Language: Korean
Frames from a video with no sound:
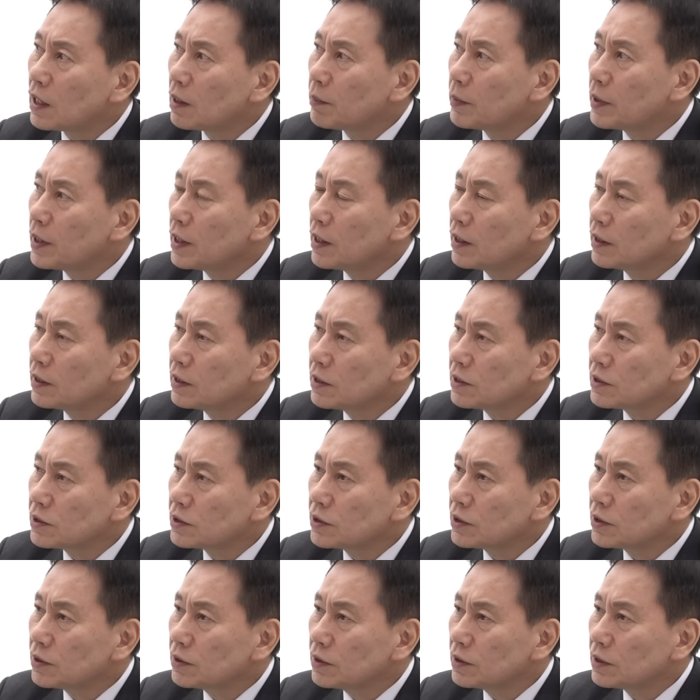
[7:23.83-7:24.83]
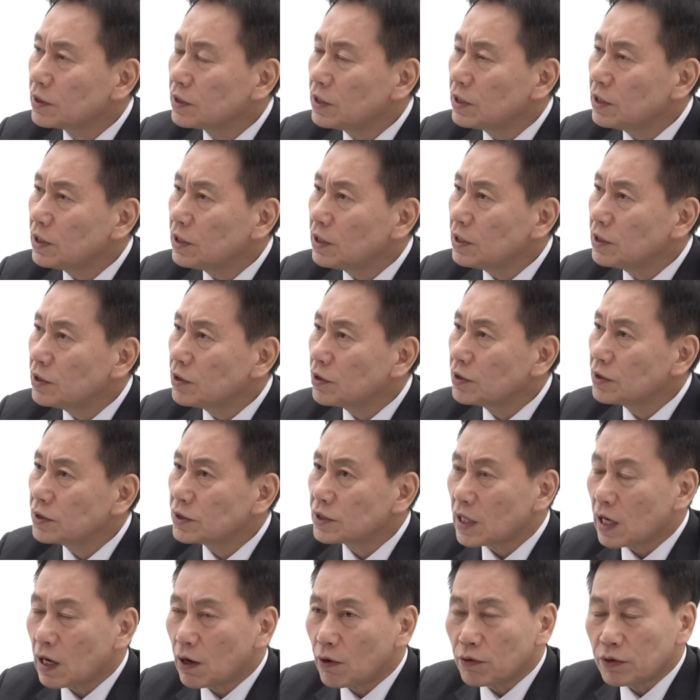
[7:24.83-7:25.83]
아마 2002년
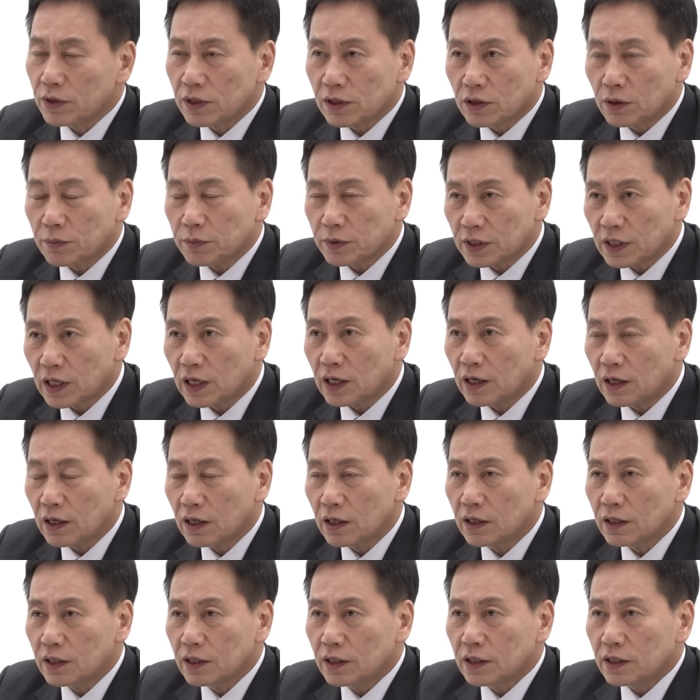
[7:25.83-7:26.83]
4월일 겁니다.